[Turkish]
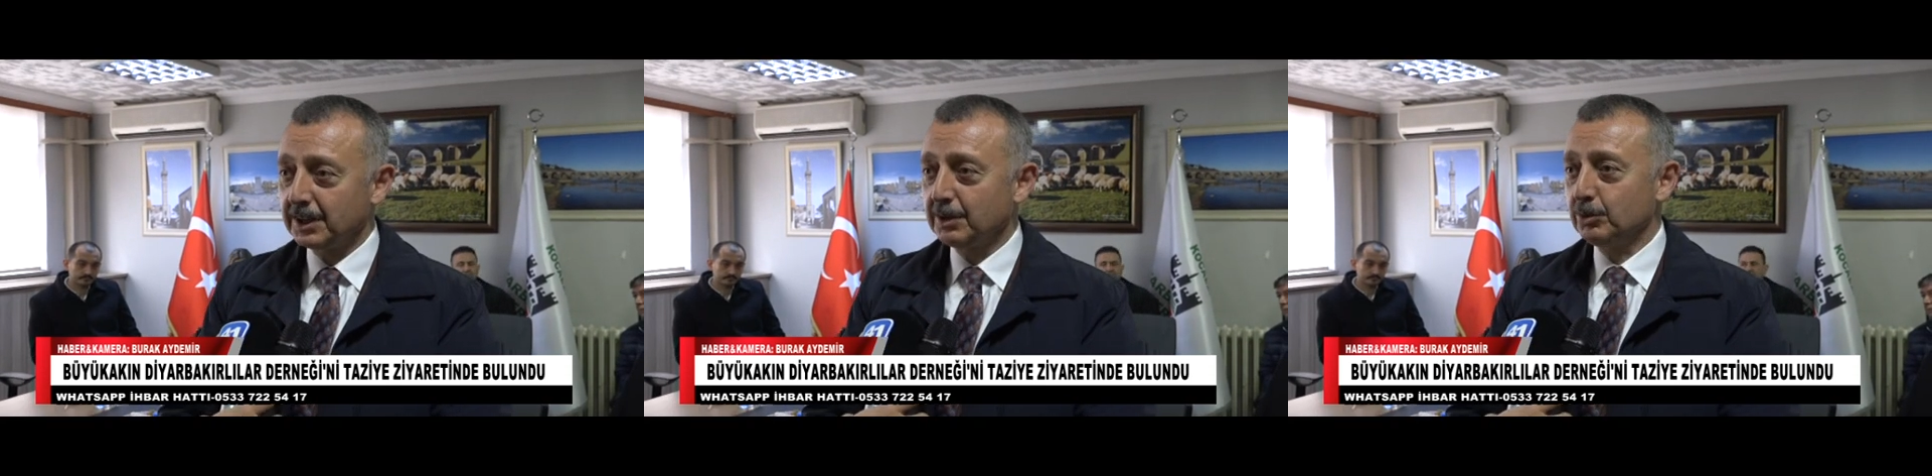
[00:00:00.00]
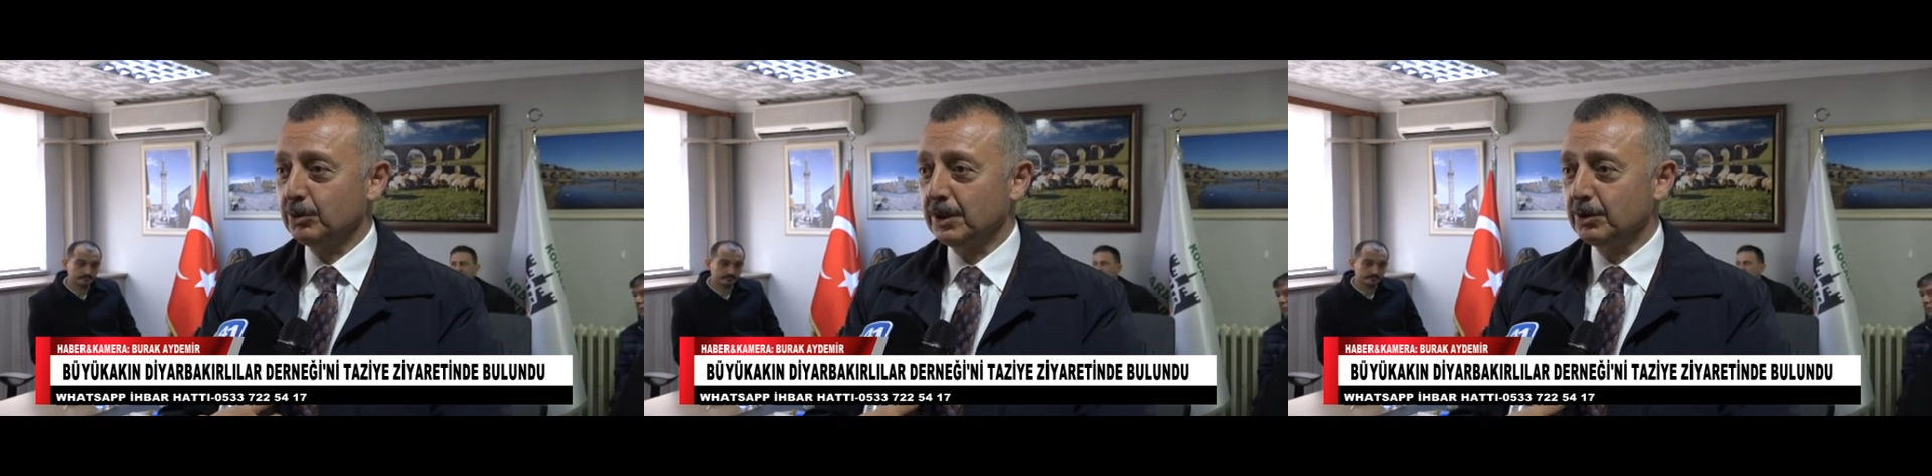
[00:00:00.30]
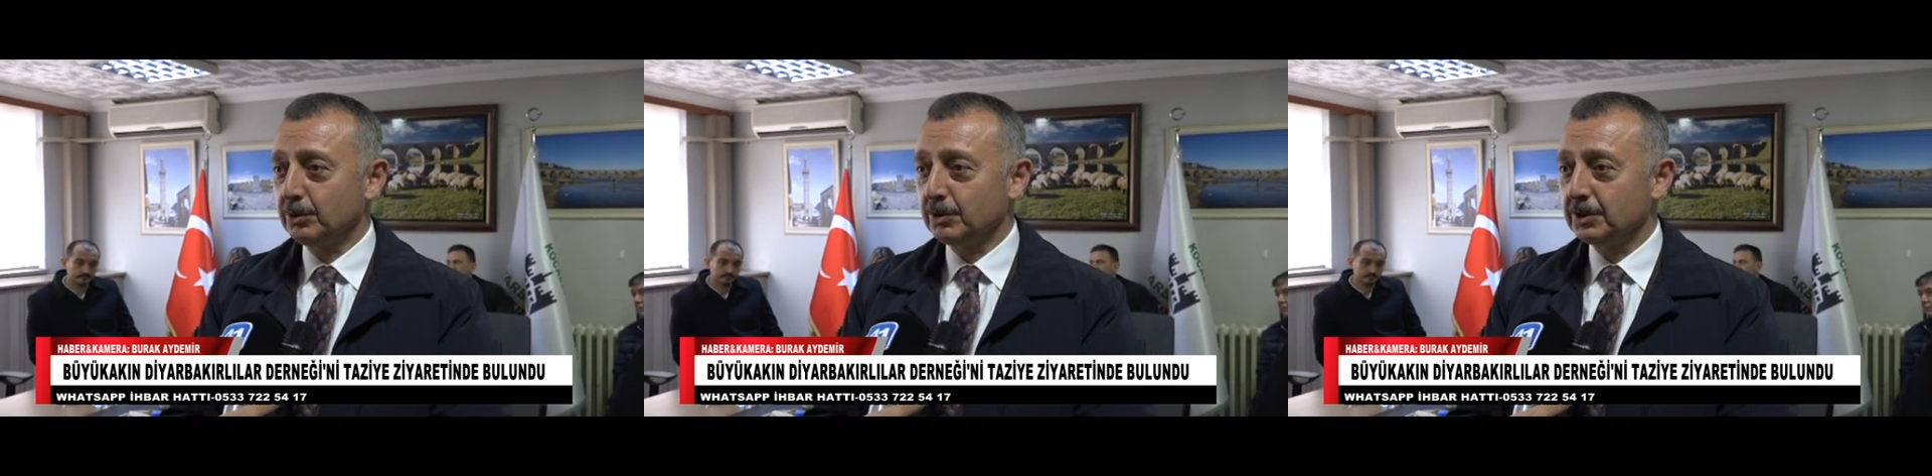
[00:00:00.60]
yağmurdan
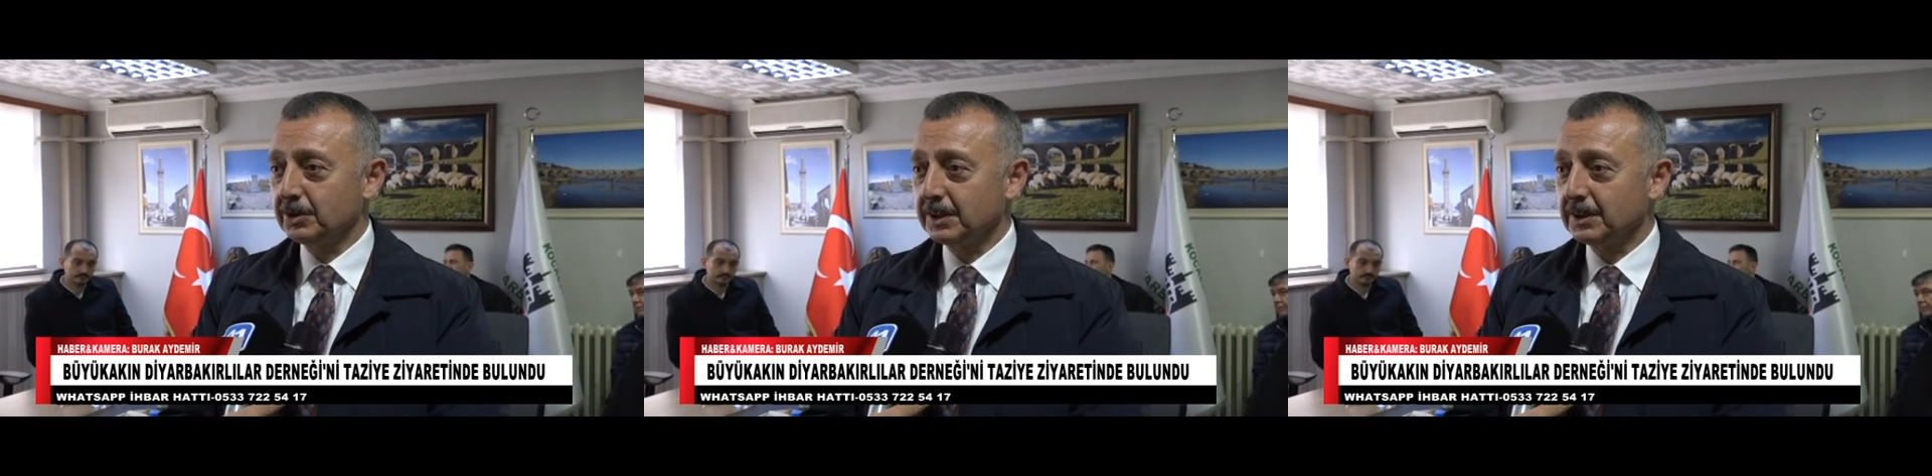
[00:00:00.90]
koruyacak